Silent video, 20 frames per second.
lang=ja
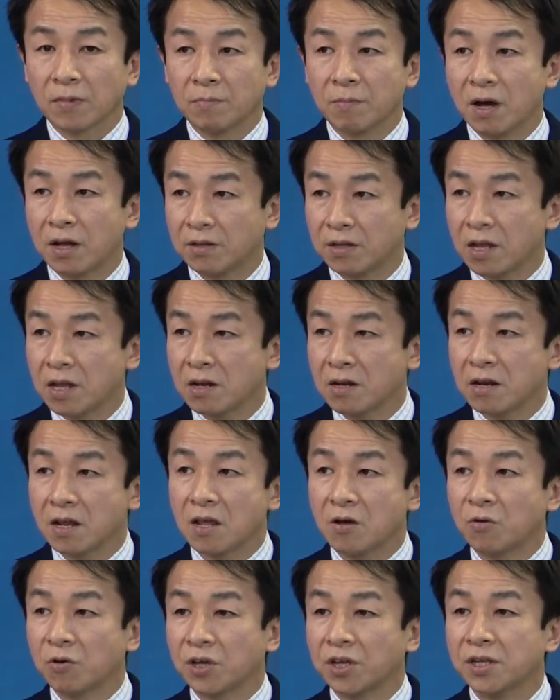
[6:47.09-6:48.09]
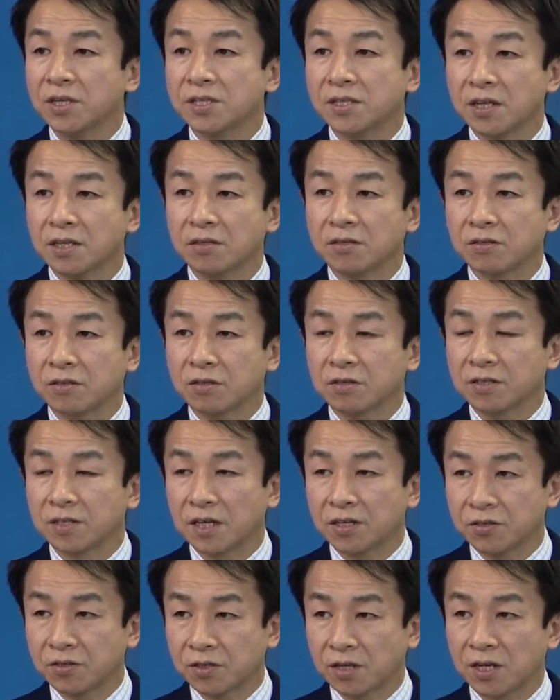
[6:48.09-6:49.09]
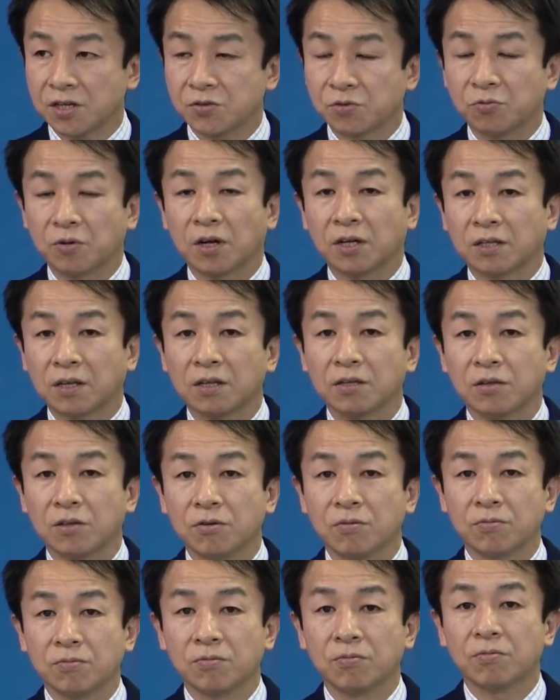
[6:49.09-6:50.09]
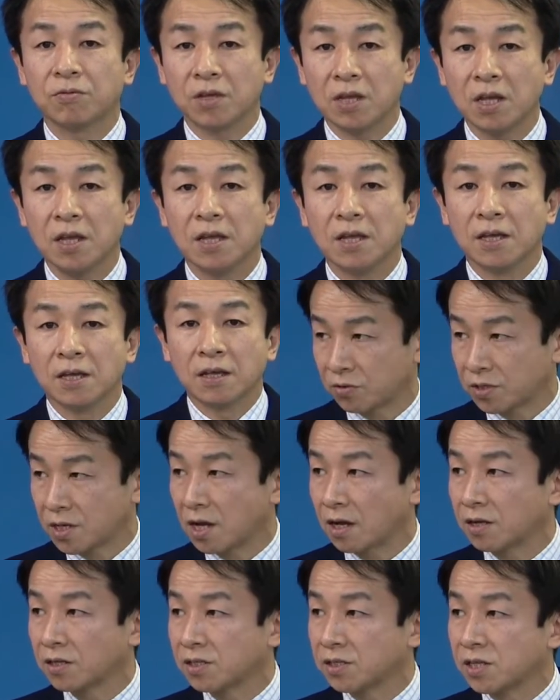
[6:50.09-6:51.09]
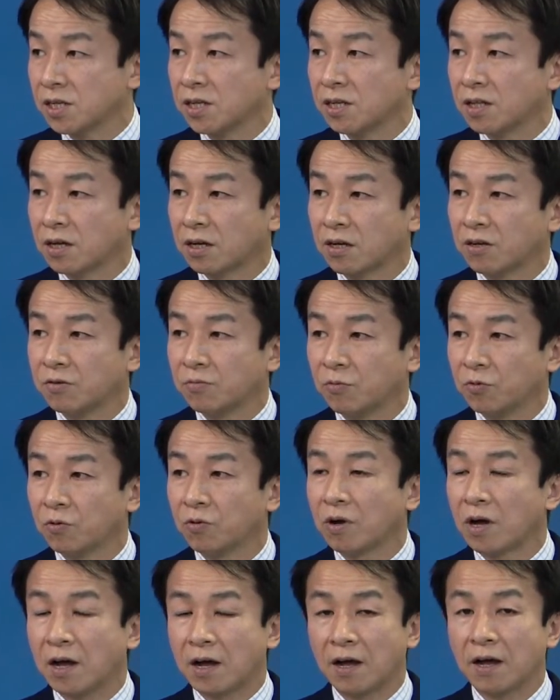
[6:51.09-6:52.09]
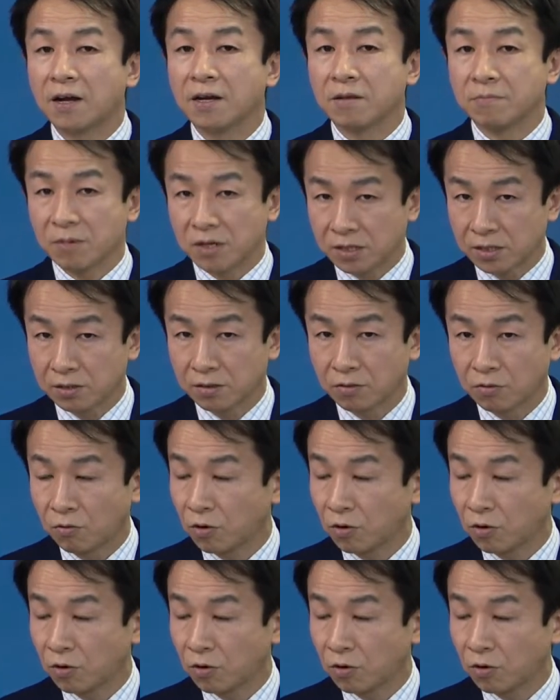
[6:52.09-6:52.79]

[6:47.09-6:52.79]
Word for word: まあ、年齢を気にせず30歳以上の方というふうに参加していただけるものがあります。